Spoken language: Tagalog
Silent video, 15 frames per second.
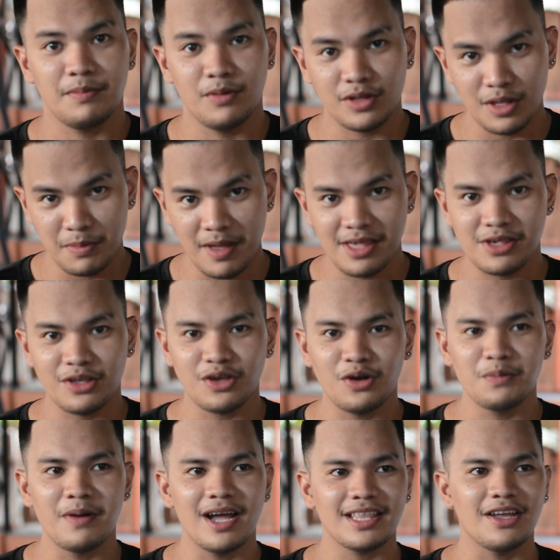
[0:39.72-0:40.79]
motivation
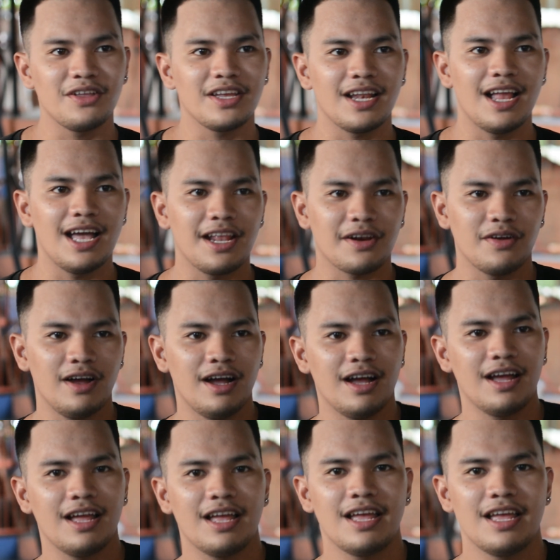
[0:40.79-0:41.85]
ko bata ako naglaro.
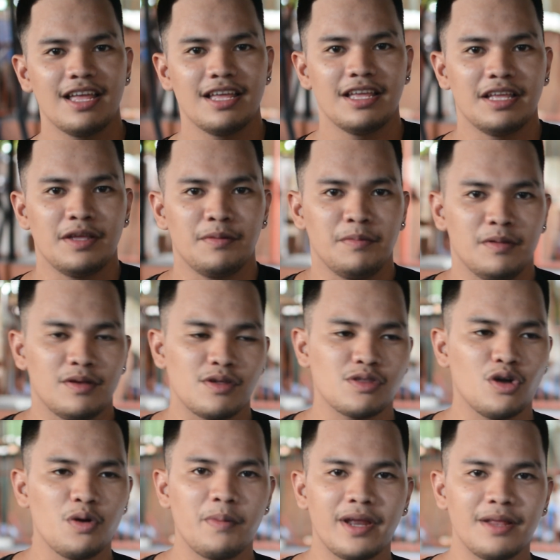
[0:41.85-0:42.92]
Uh,
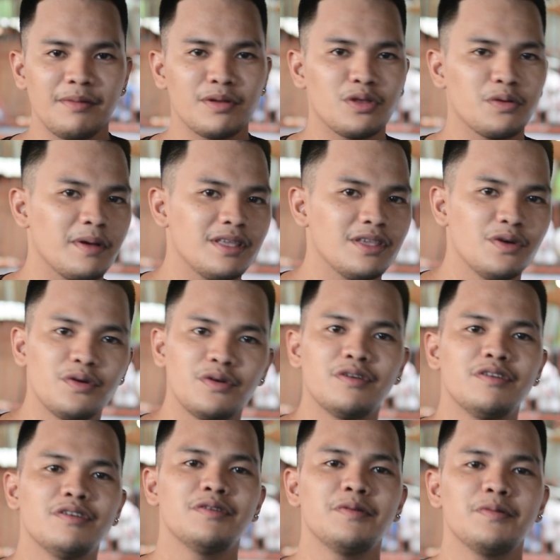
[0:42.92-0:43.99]
gusto ko pa rin matupad yung
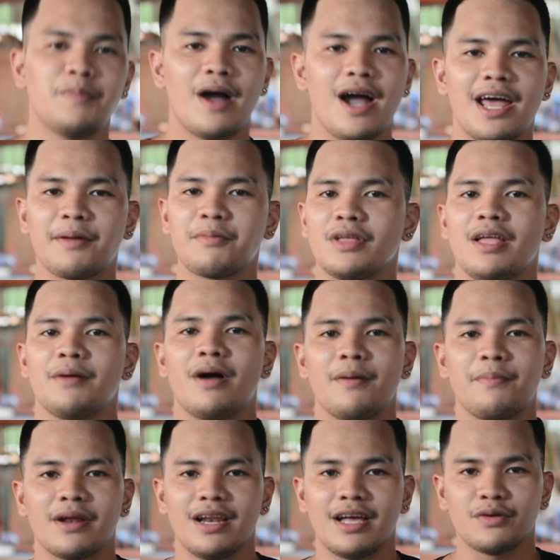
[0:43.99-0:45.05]
pangarap ko na
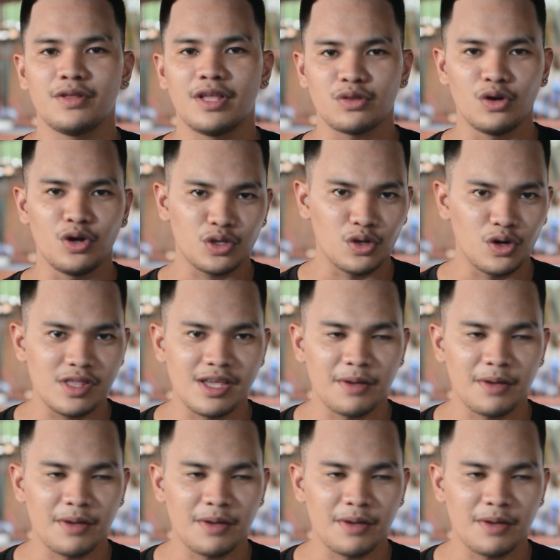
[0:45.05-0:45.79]
makapaglaro ng tuloy-tuloy